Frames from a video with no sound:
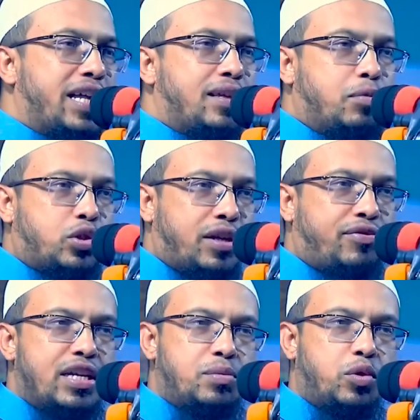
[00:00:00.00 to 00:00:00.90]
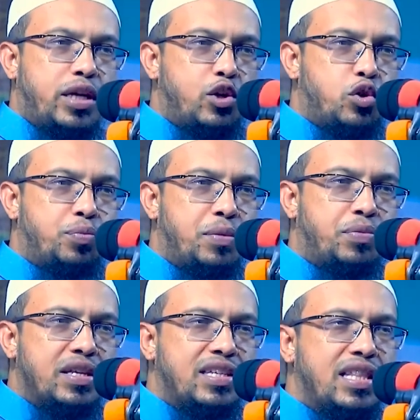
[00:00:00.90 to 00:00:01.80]
দুই হাতে বসে ফেসবুক ইউটিউব
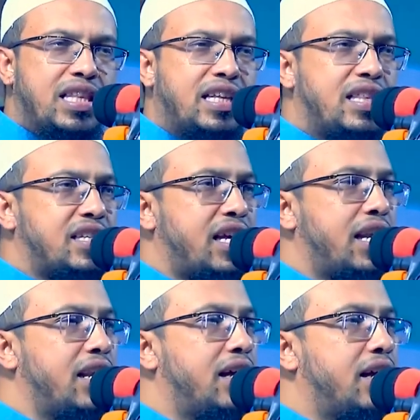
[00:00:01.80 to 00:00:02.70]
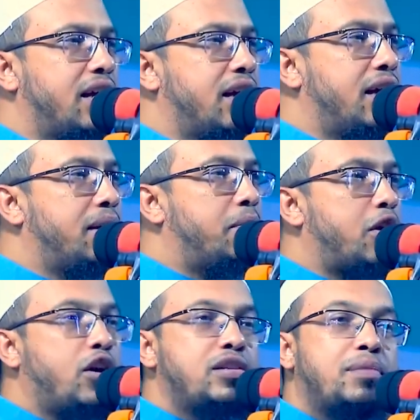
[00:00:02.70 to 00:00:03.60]
টিপতেছেন দেখতেছেন
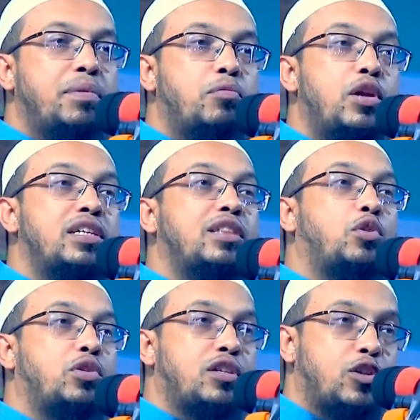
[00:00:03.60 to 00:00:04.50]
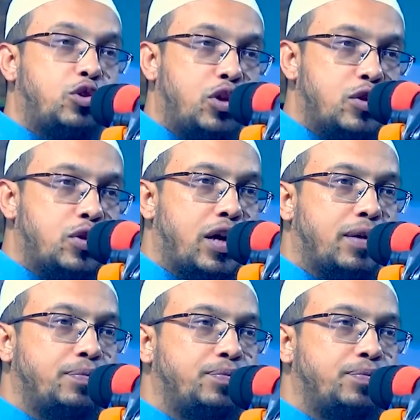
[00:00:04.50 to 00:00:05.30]
মনে হয় যে আপনি মোনাজাত করতেছেন শুয়ে শুয়ে